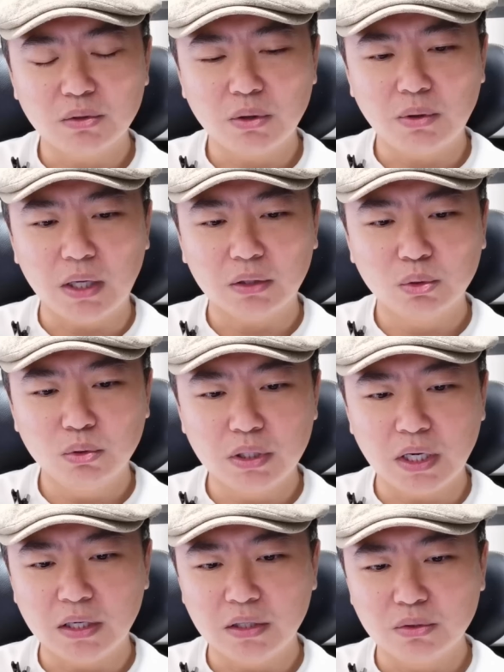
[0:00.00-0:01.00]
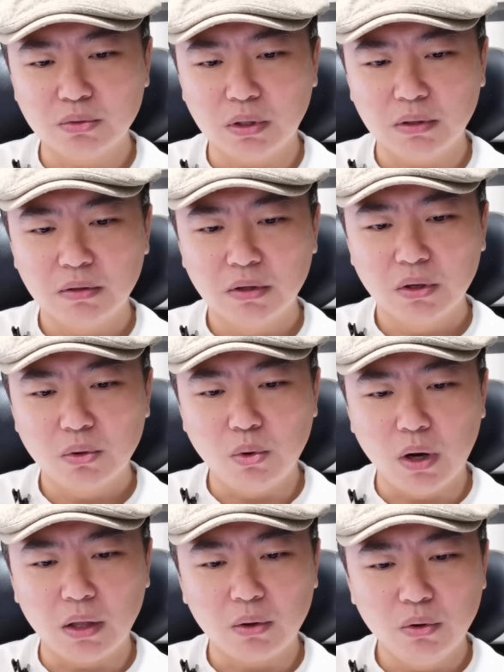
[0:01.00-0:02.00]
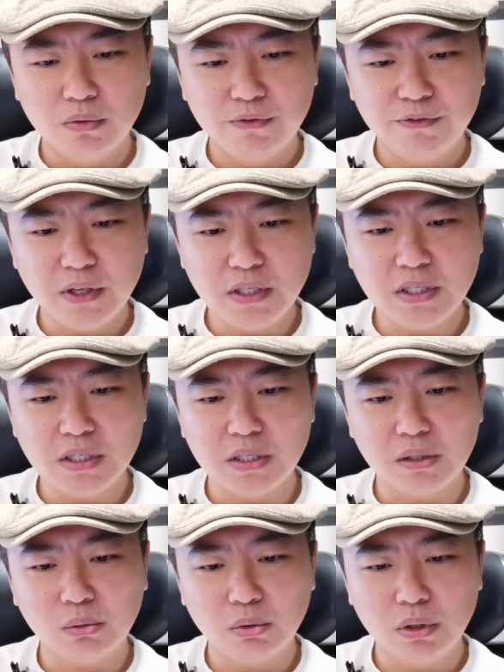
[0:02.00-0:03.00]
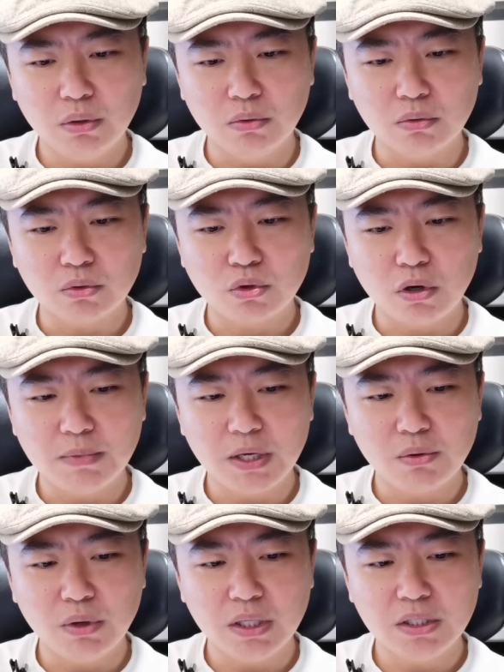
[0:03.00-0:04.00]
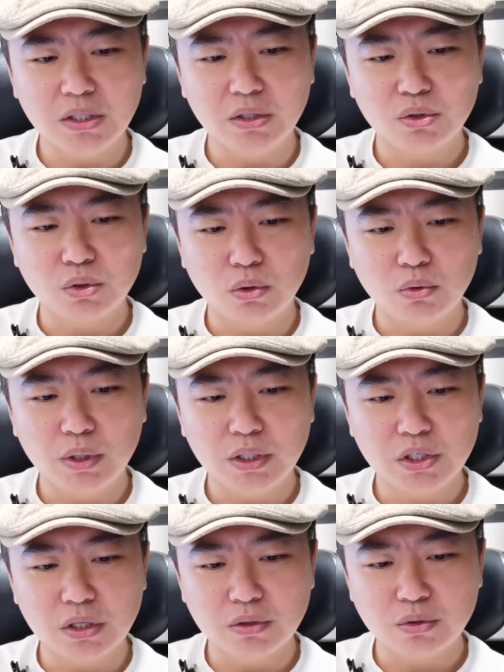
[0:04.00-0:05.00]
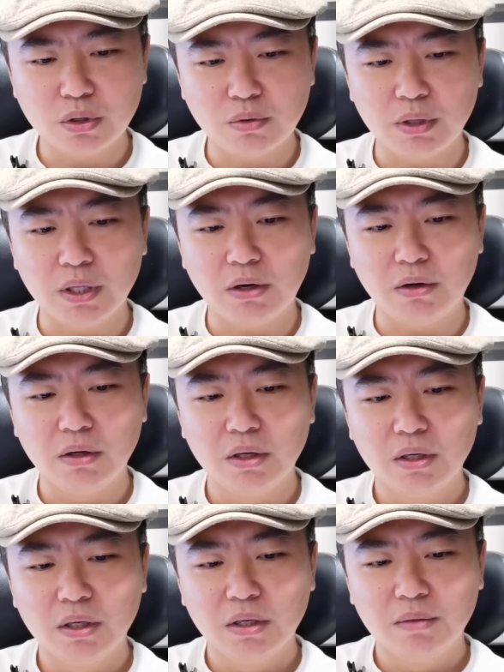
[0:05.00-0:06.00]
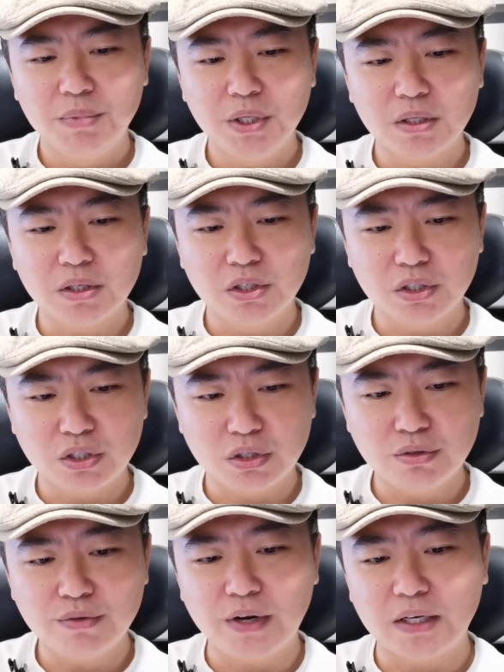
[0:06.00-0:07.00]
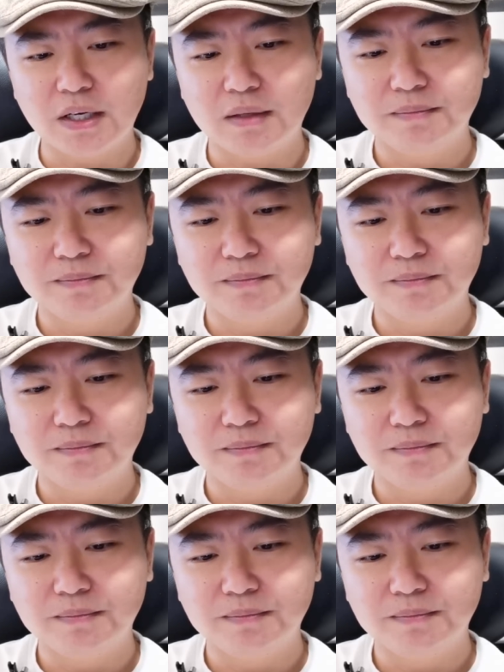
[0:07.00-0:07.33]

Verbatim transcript: 话、拓展合作、管控分歧，推动双边关系重回正确轨道，并可持续发展。